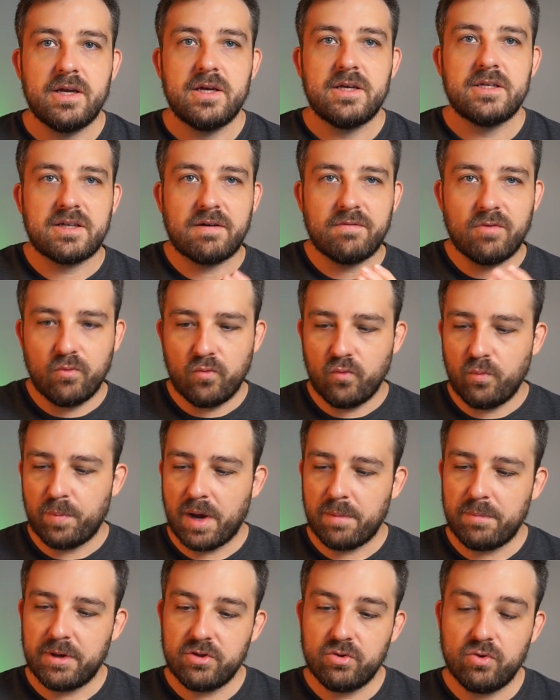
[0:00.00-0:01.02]
ça va vous
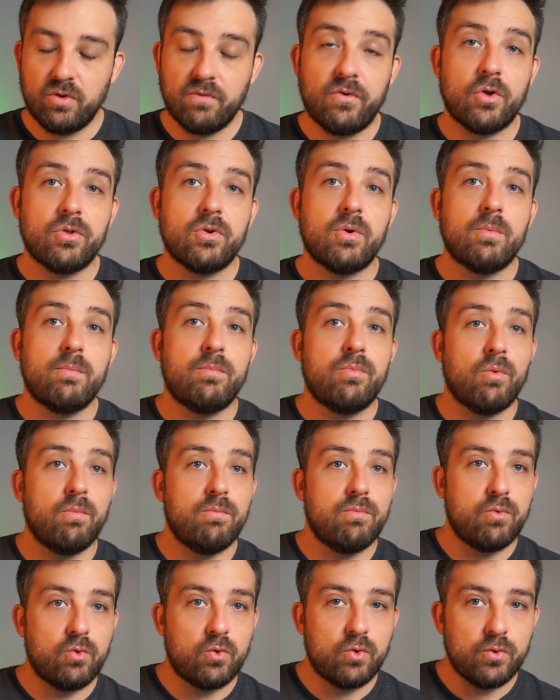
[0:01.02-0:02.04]
permettre de vendre pour
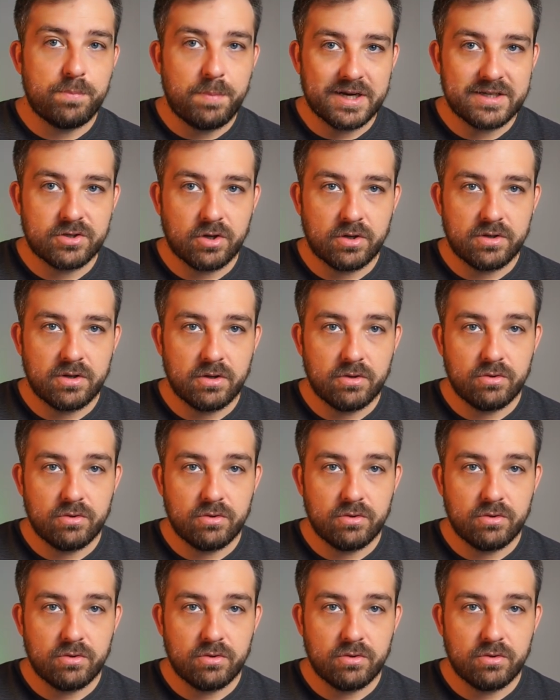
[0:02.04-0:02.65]
beaucoup de personnes,